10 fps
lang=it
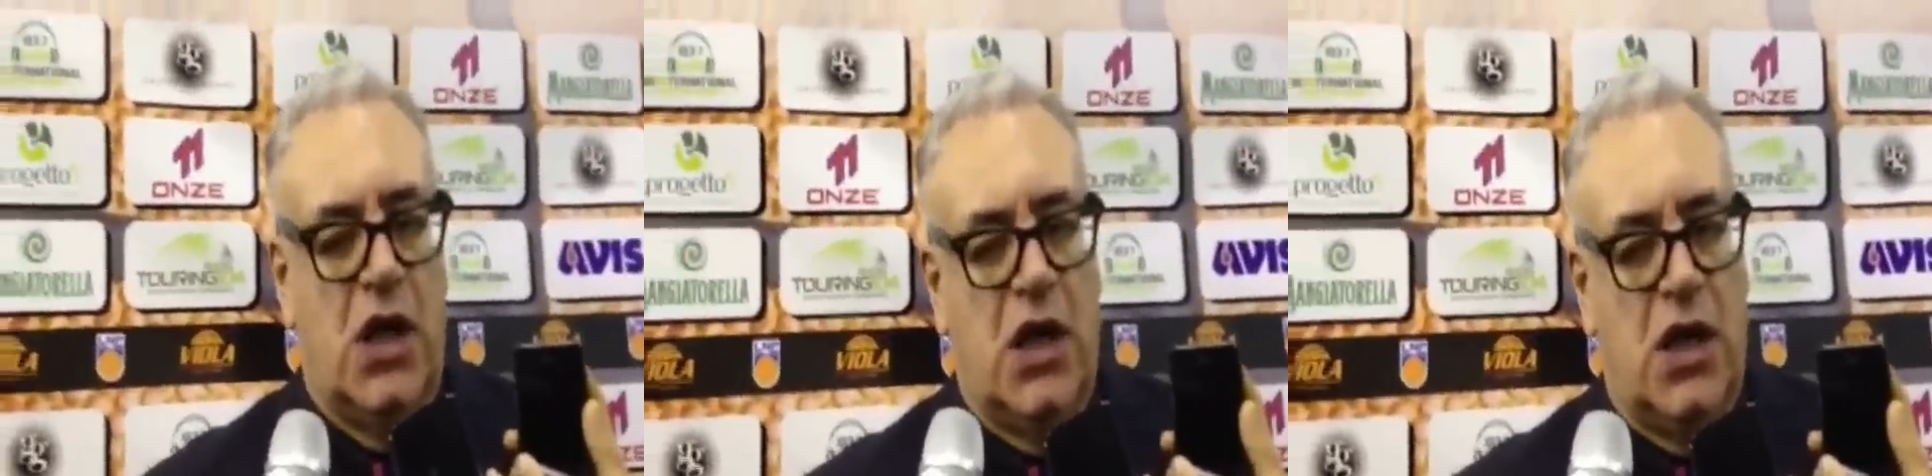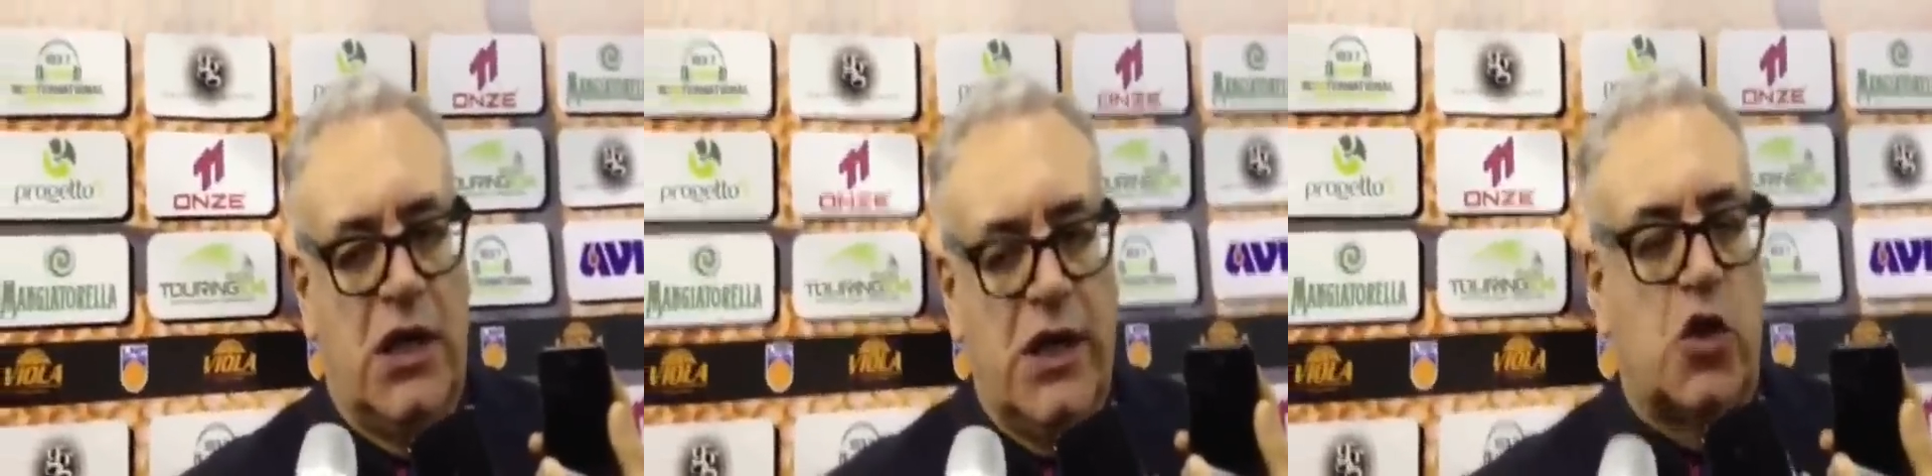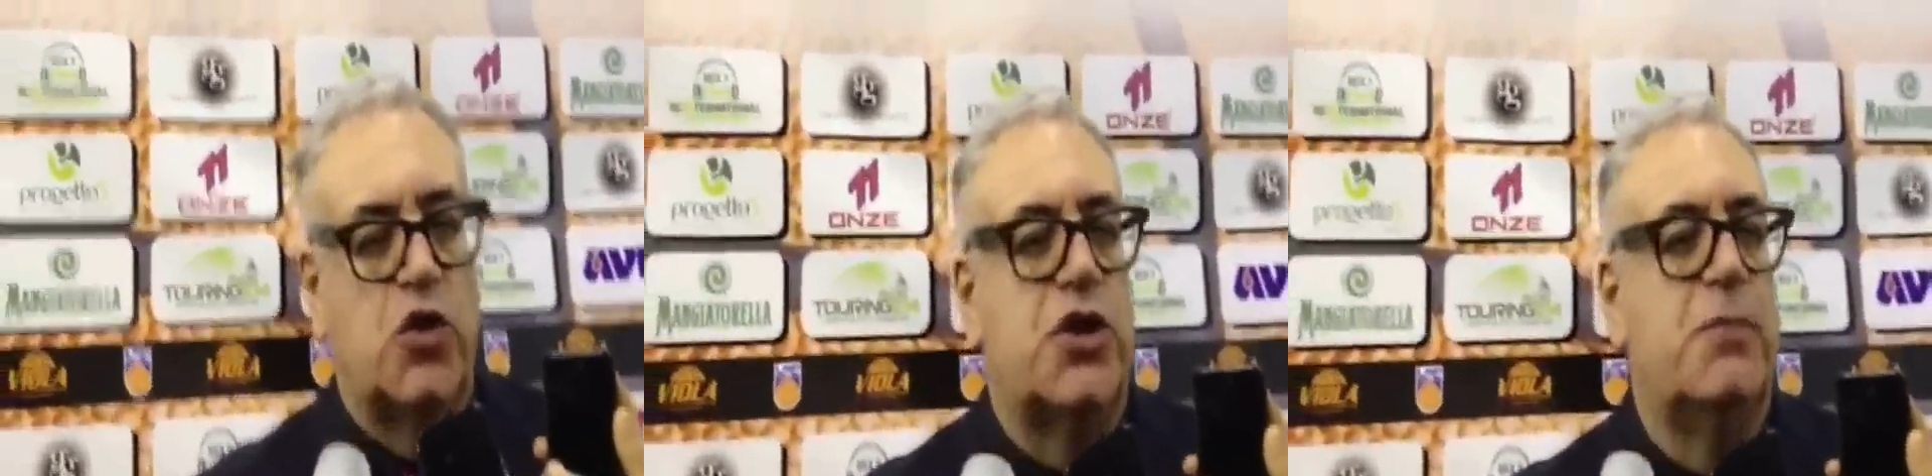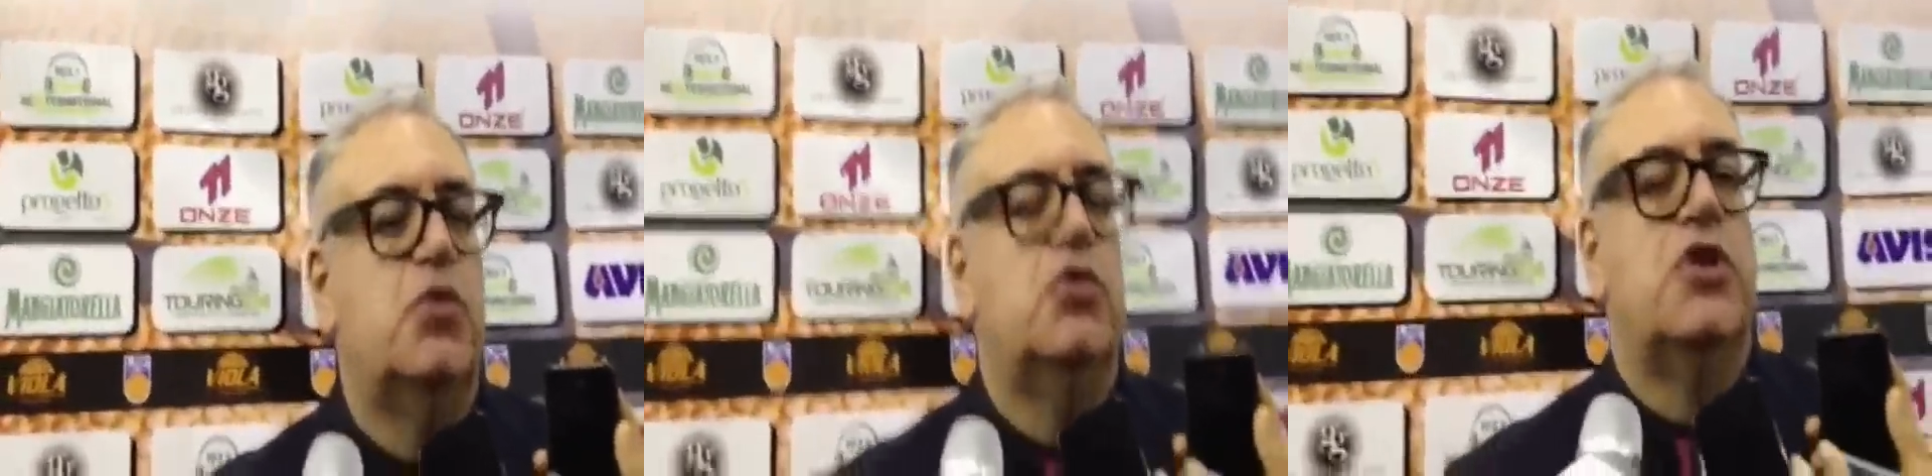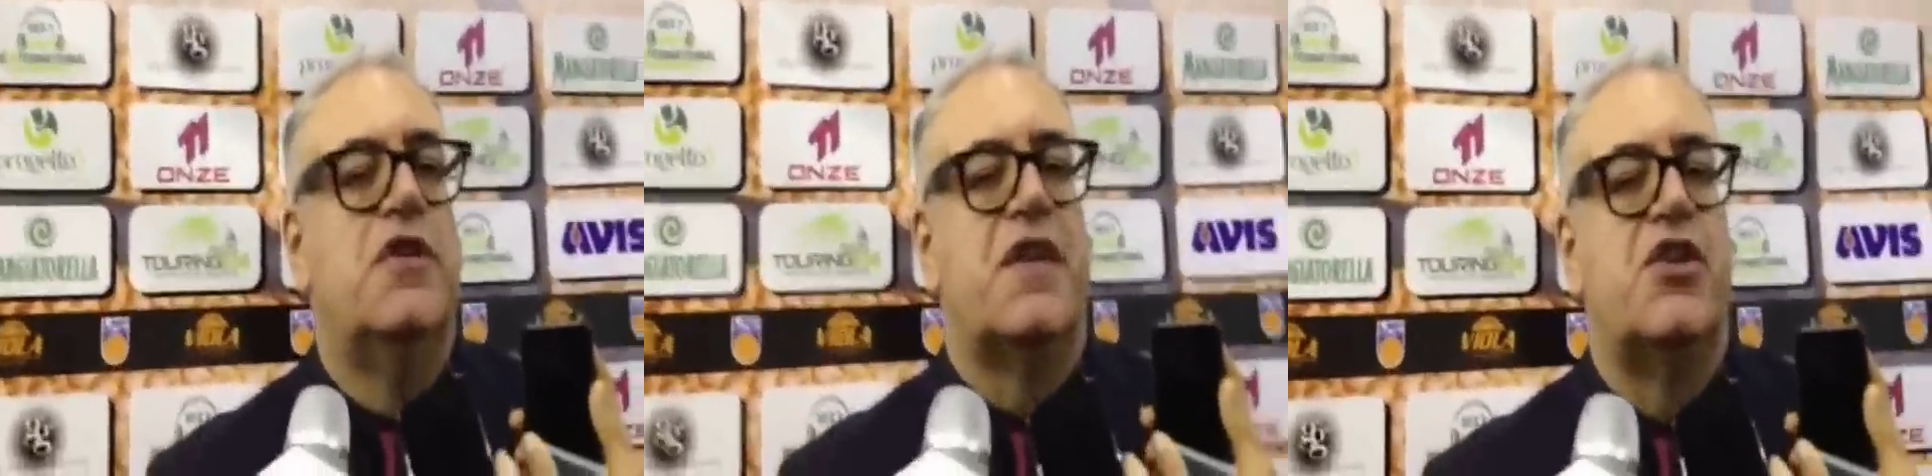eh, il
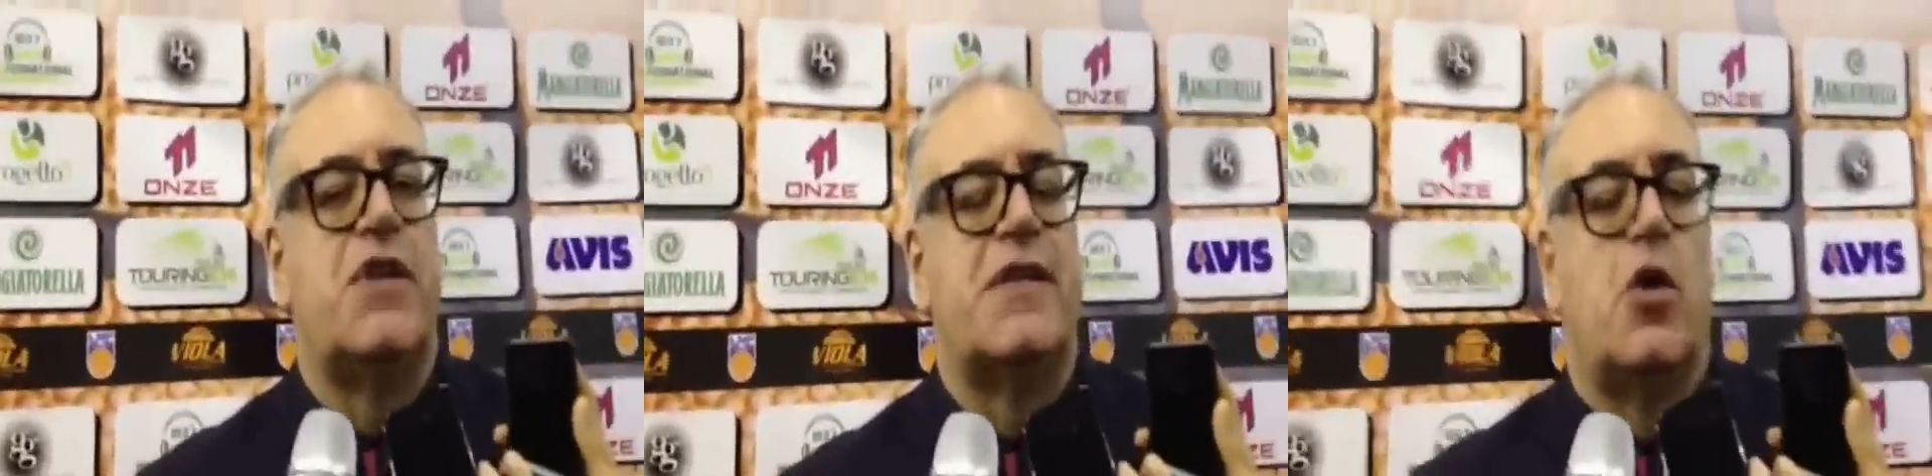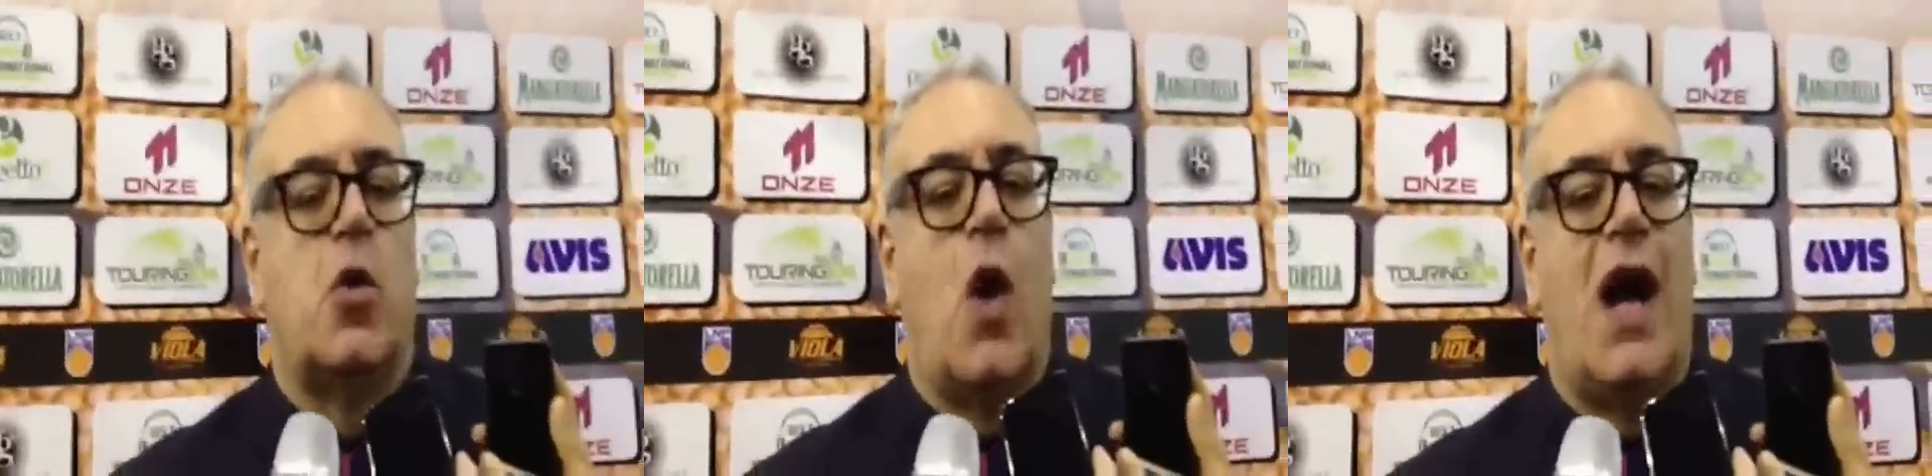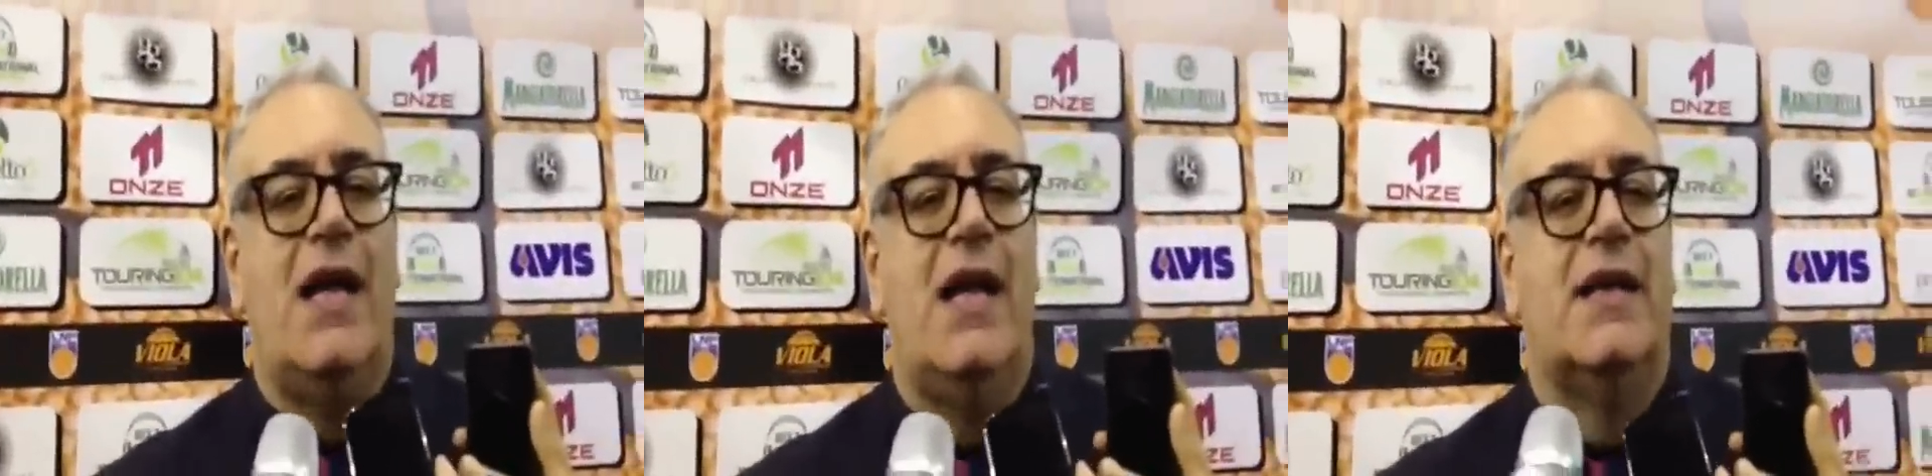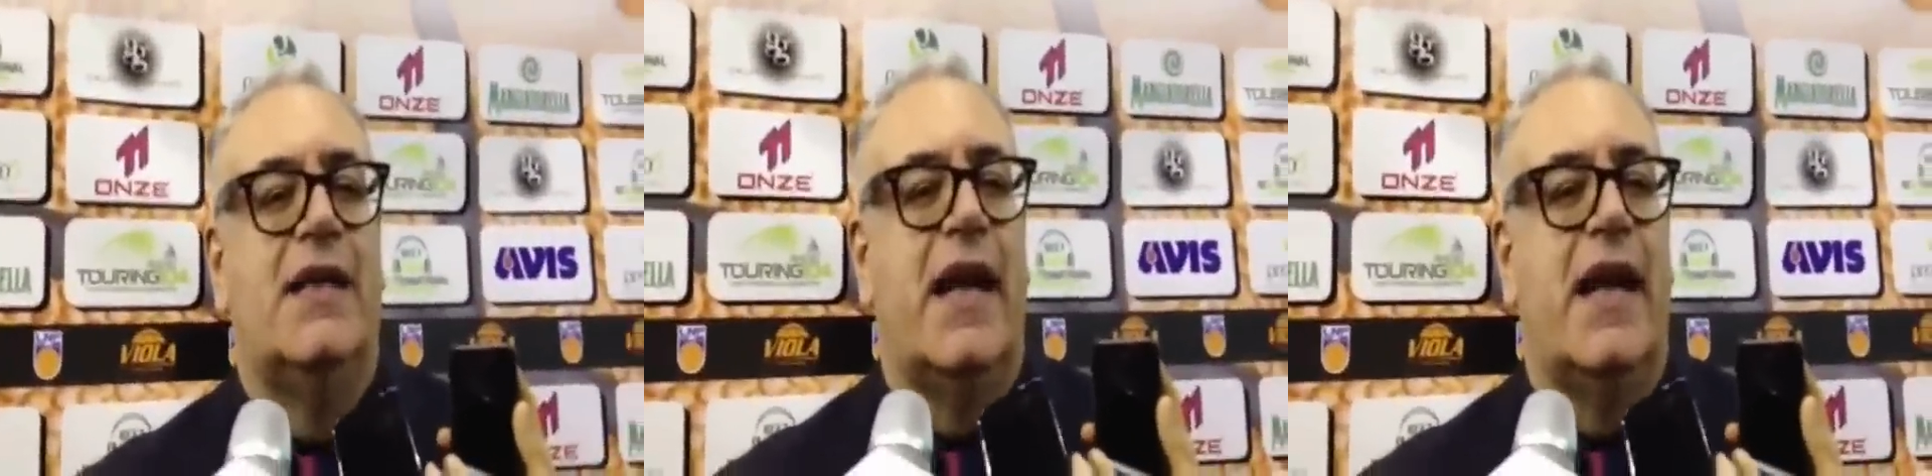contributo di Francesco Quaglia.